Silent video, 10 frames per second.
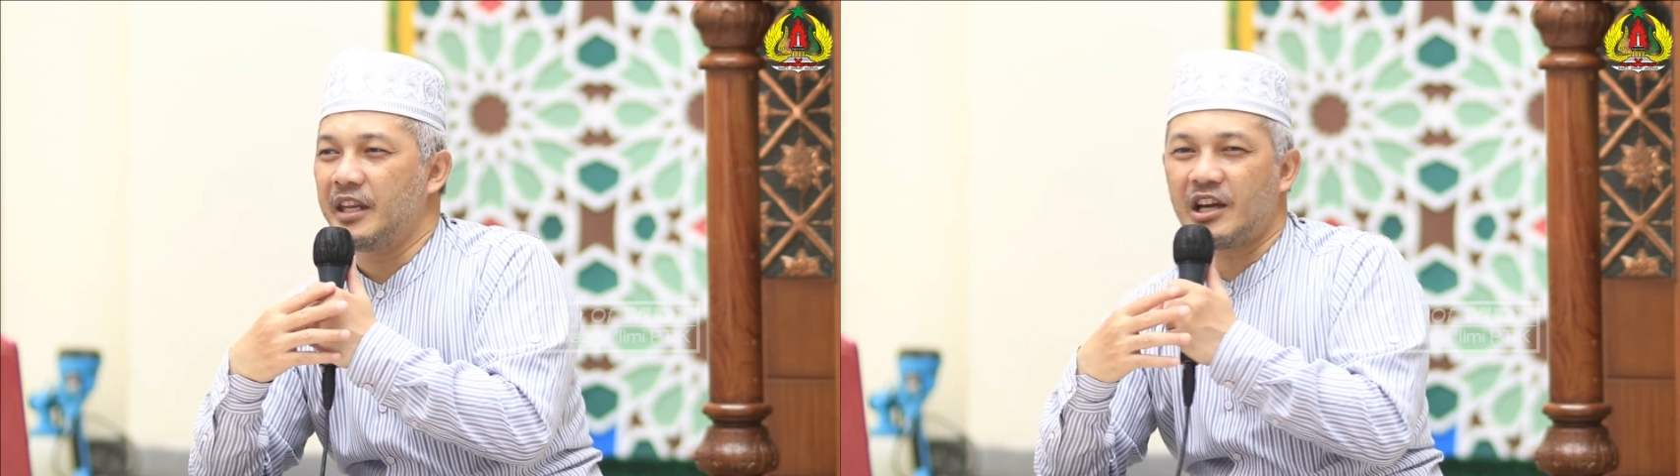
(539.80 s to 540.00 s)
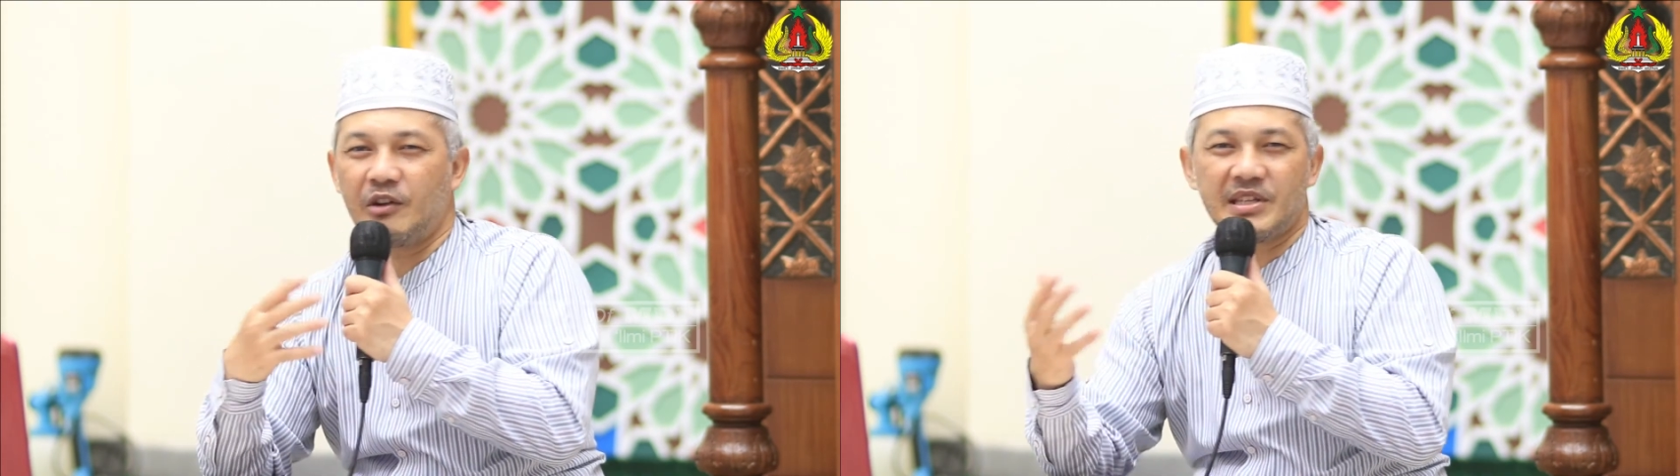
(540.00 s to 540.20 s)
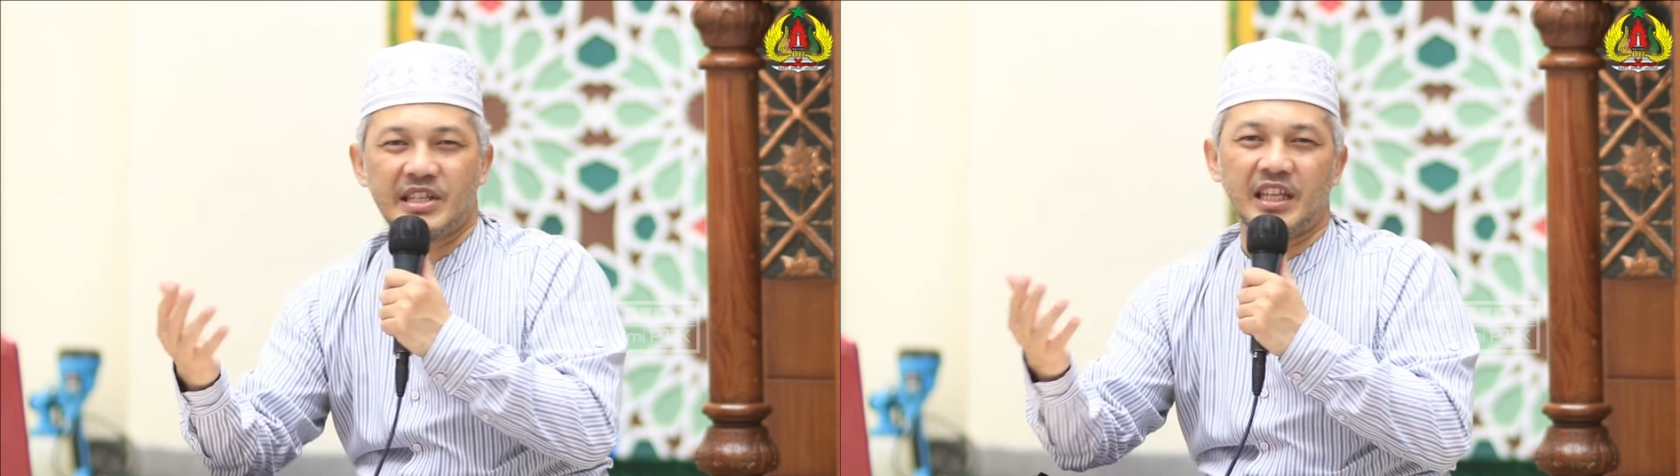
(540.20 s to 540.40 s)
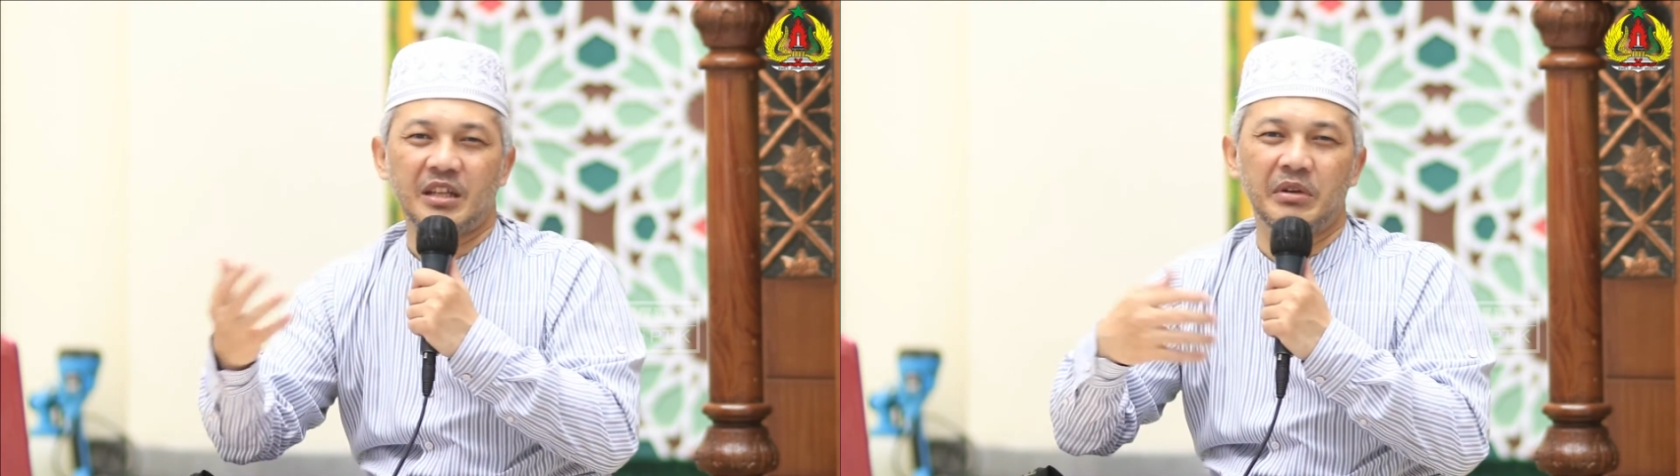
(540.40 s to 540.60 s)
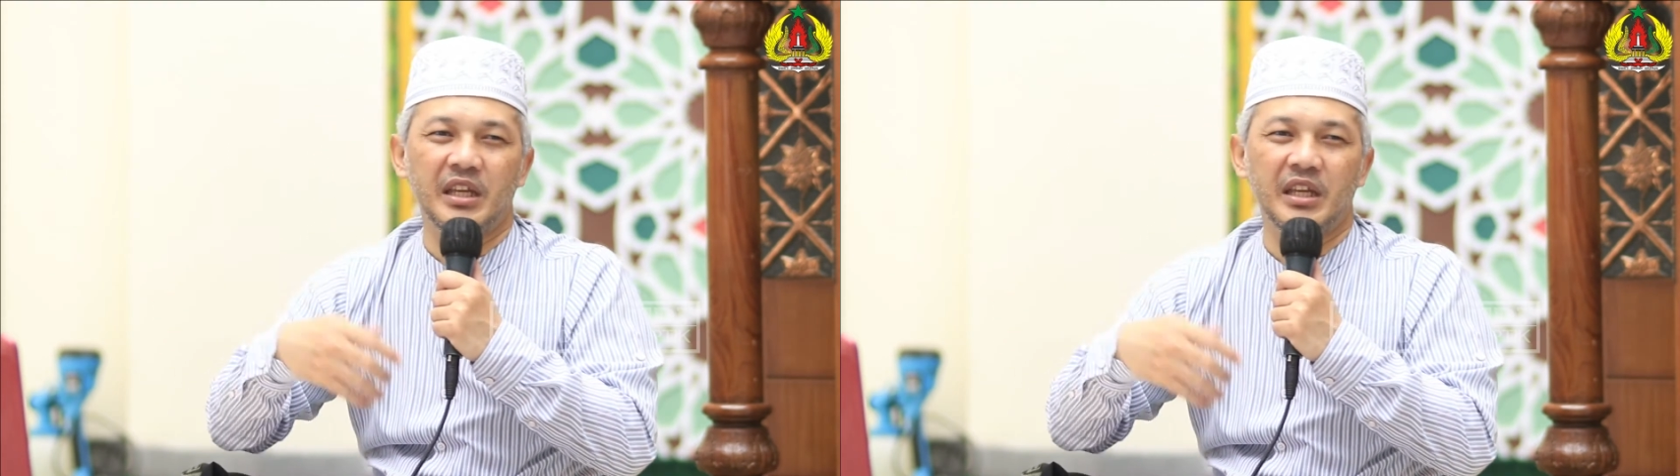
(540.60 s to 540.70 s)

Jadi kalau bahasa kita